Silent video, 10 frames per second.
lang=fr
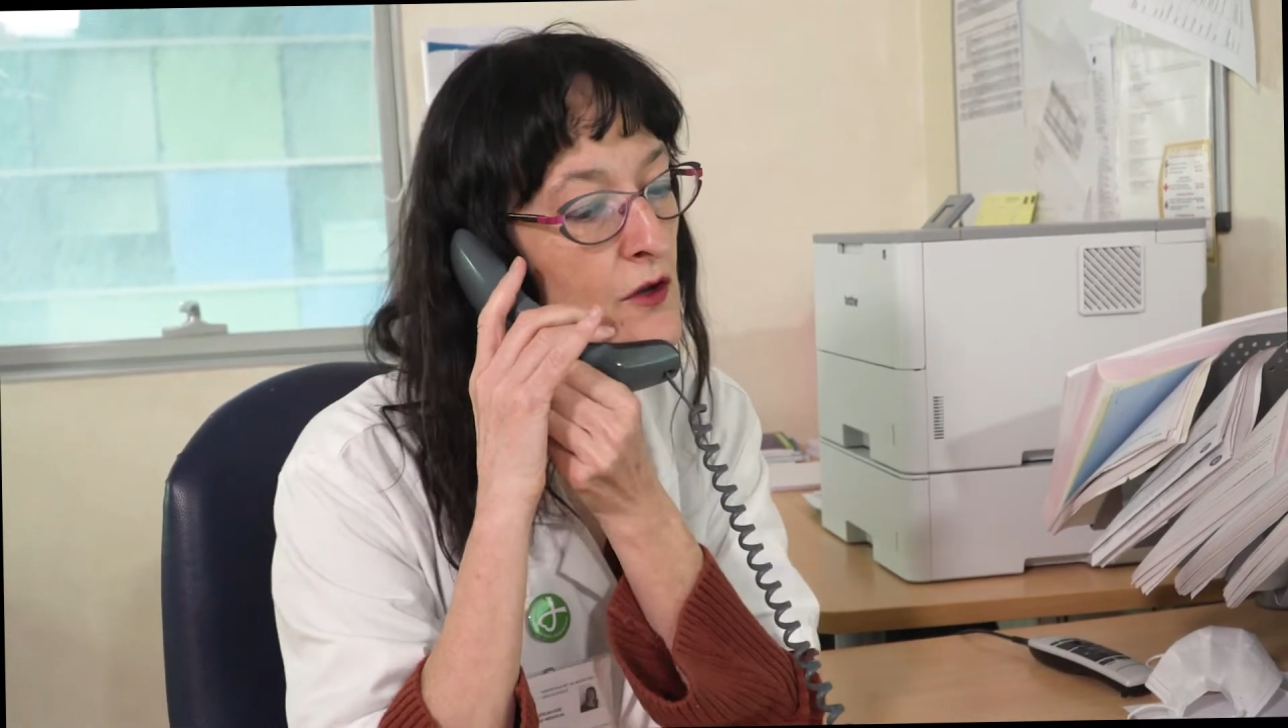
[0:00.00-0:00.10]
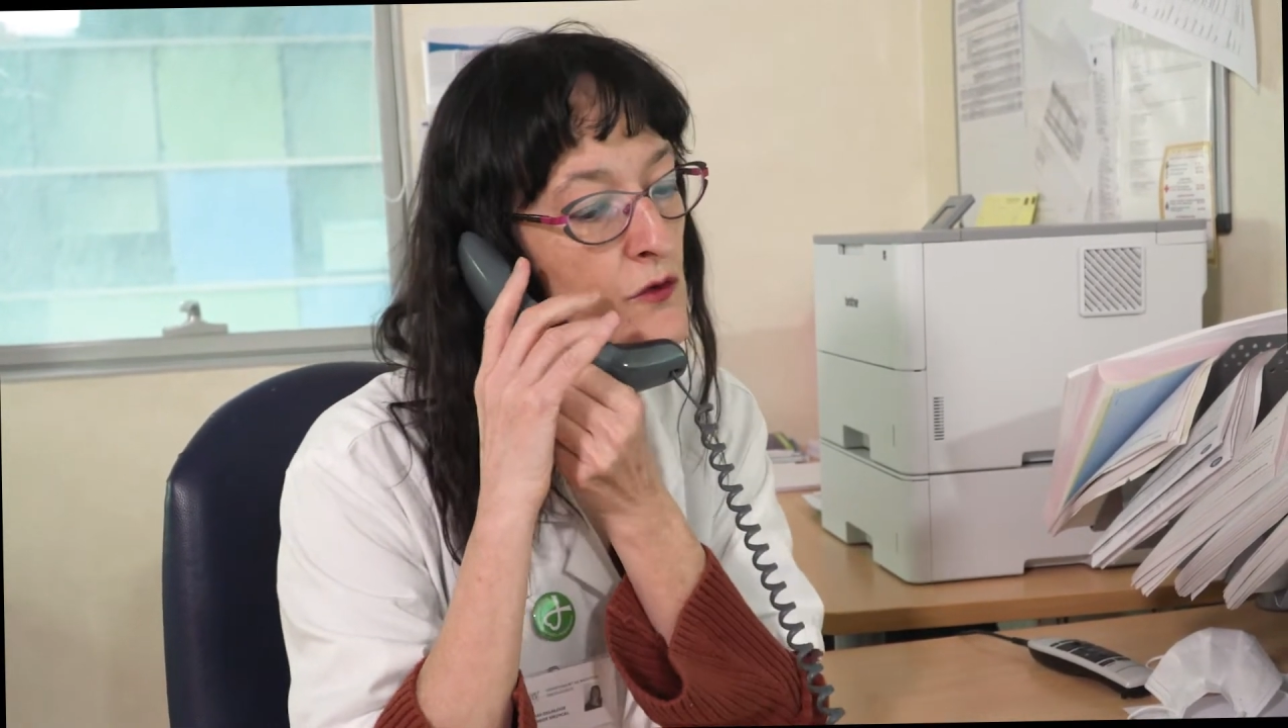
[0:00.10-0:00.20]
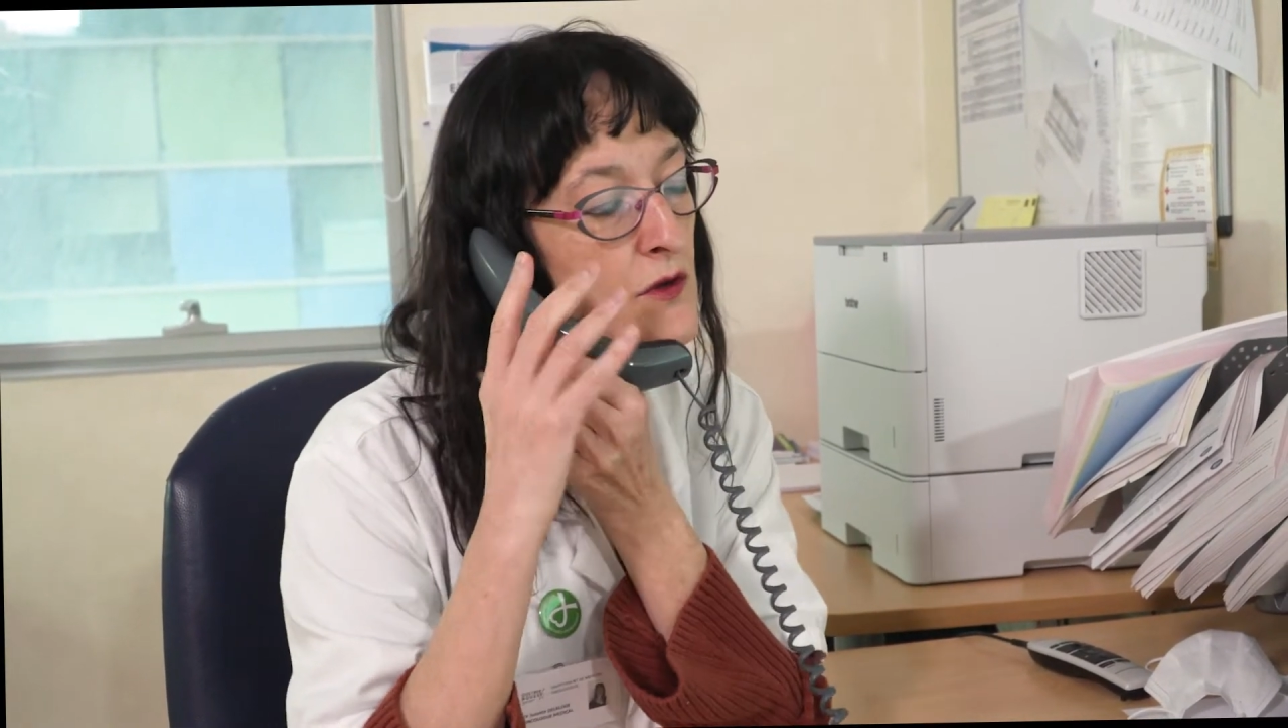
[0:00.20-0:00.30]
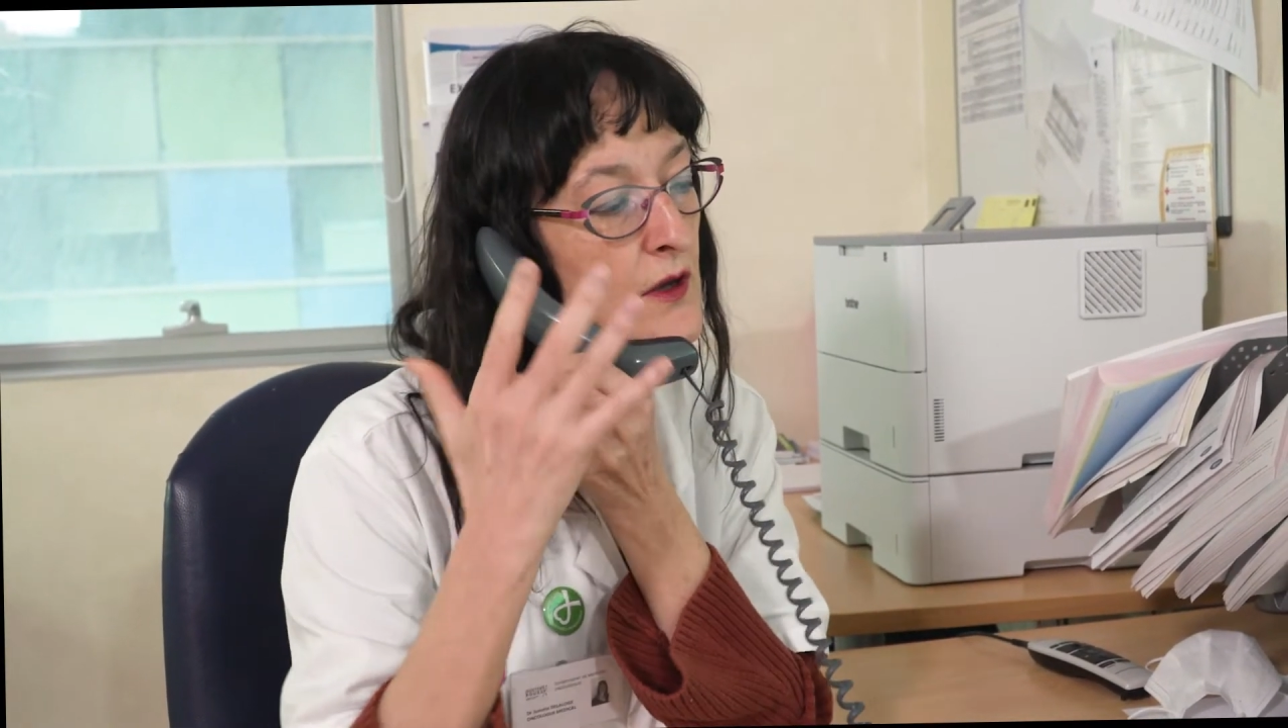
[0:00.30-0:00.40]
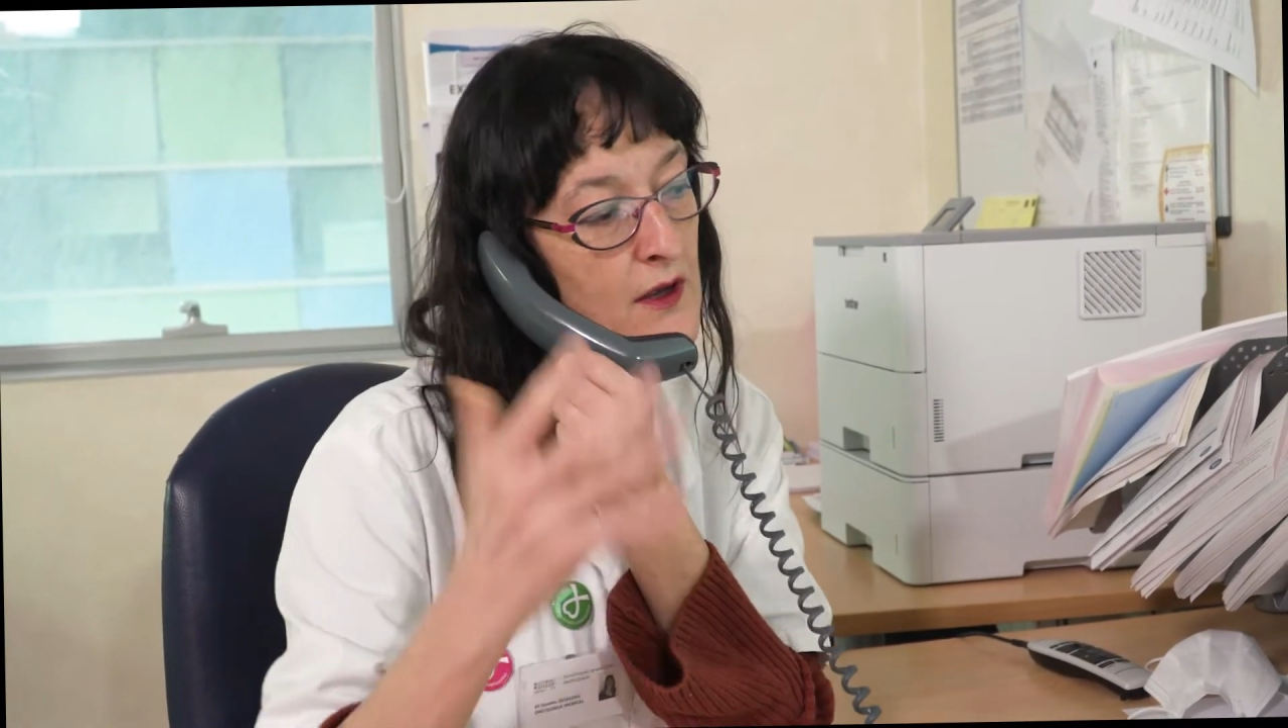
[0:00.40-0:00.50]

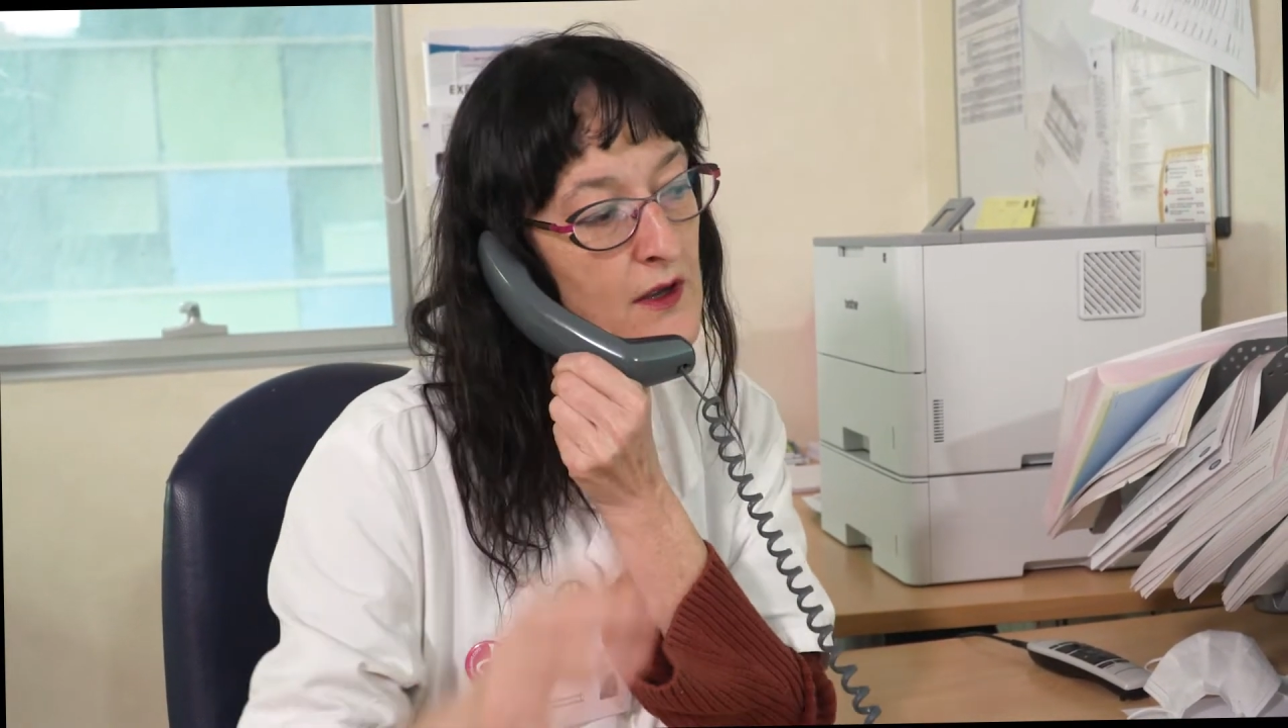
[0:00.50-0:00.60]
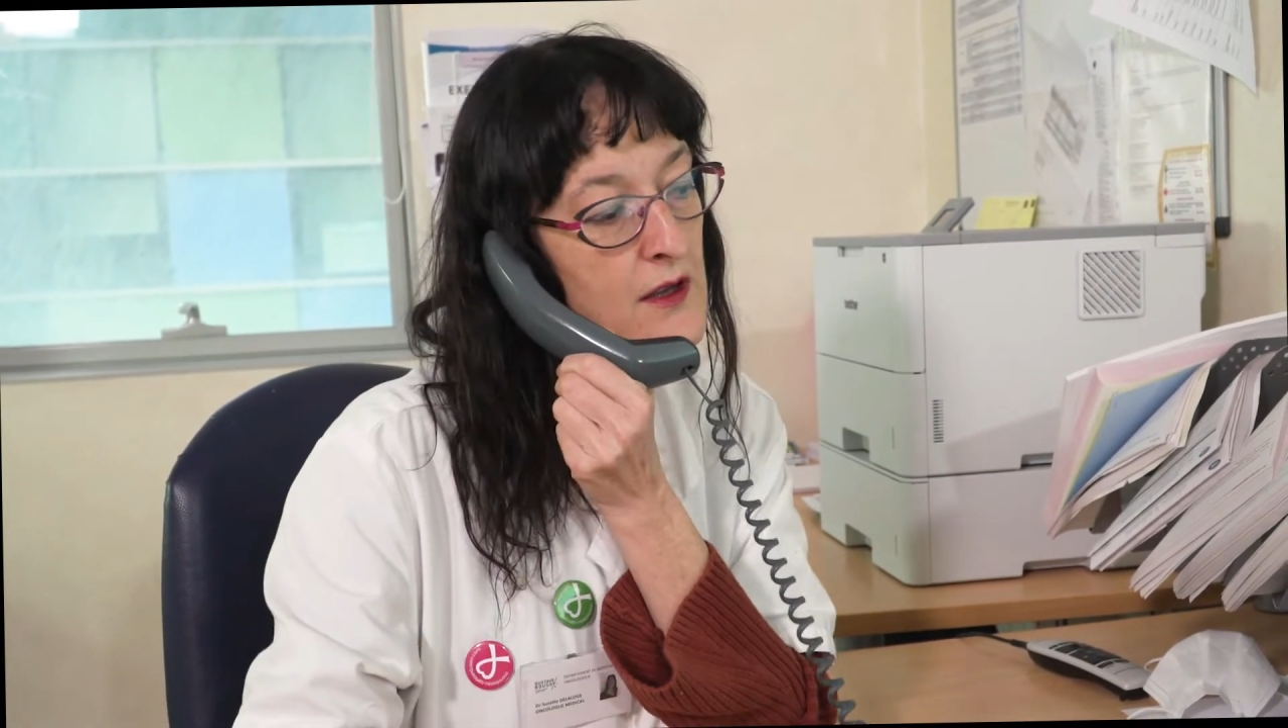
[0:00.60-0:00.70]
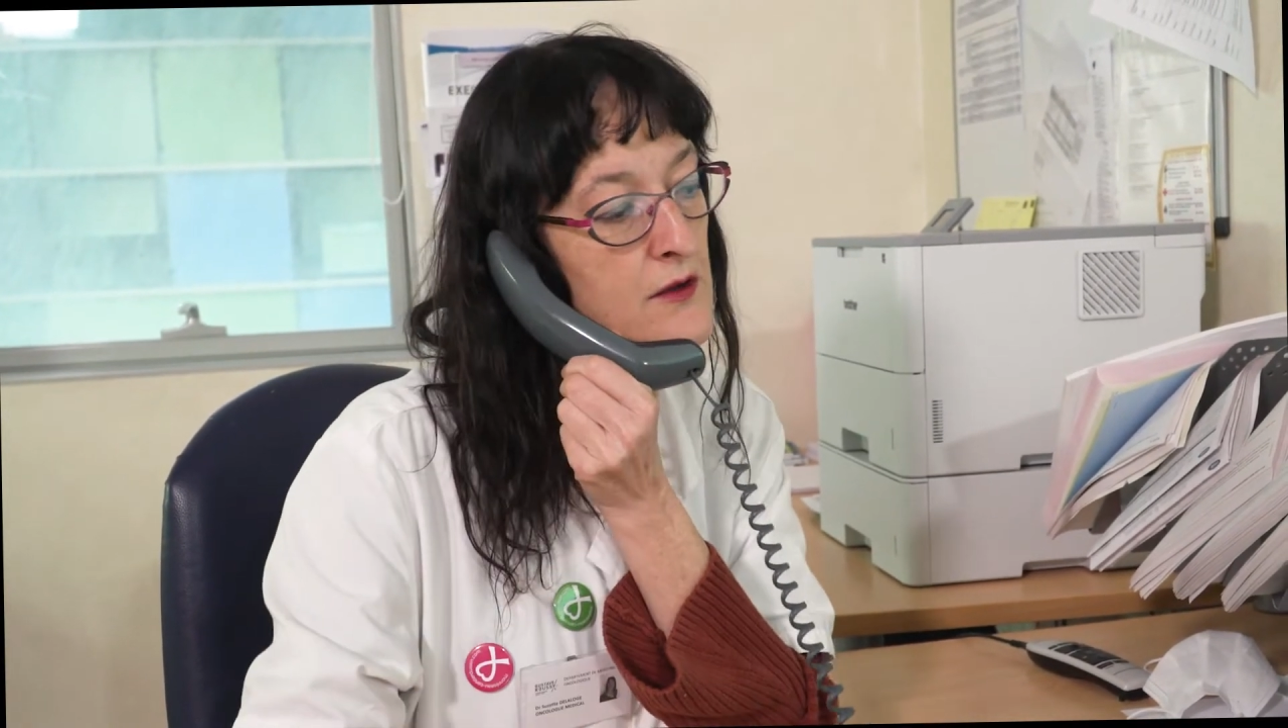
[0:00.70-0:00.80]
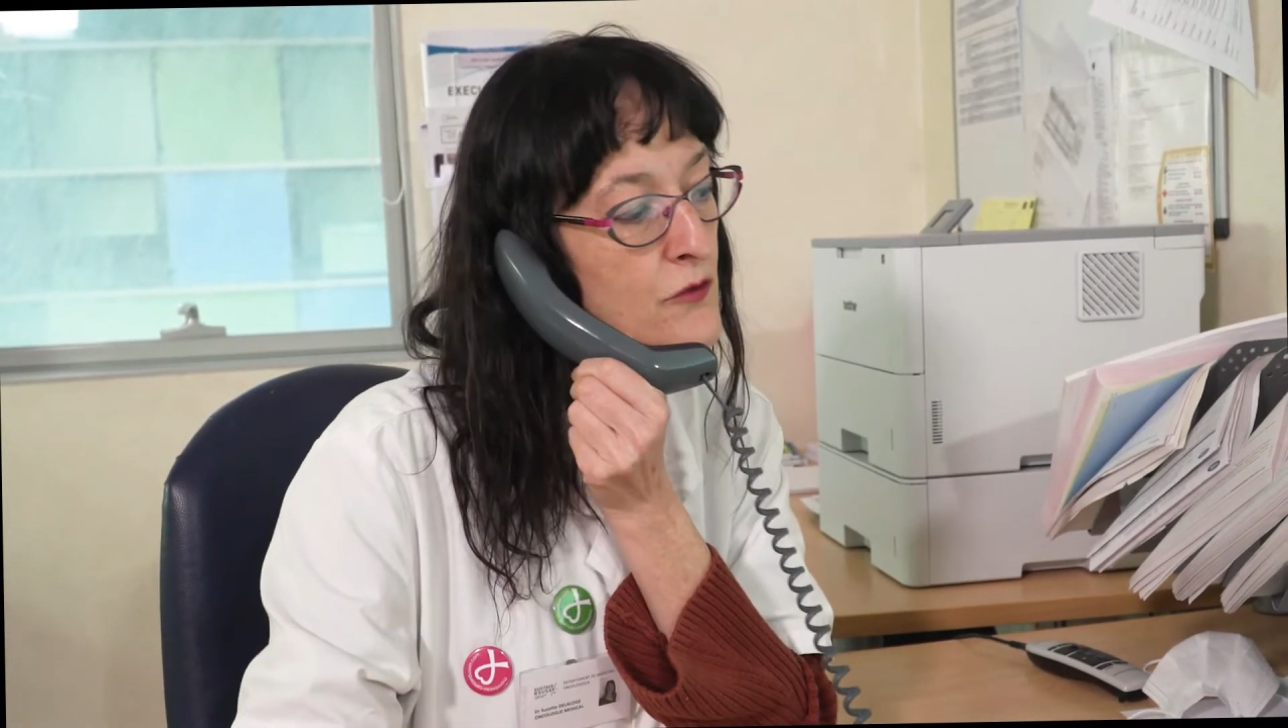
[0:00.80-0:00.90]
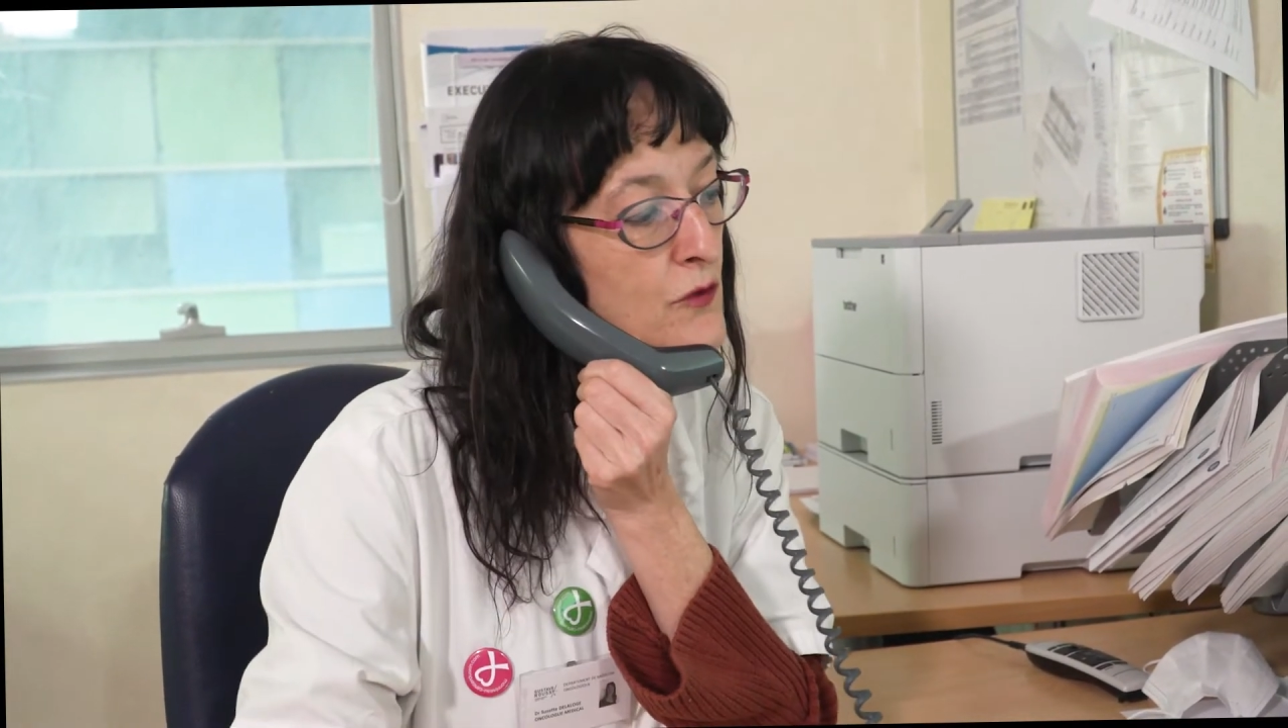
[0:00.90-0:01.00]
Ah, donc il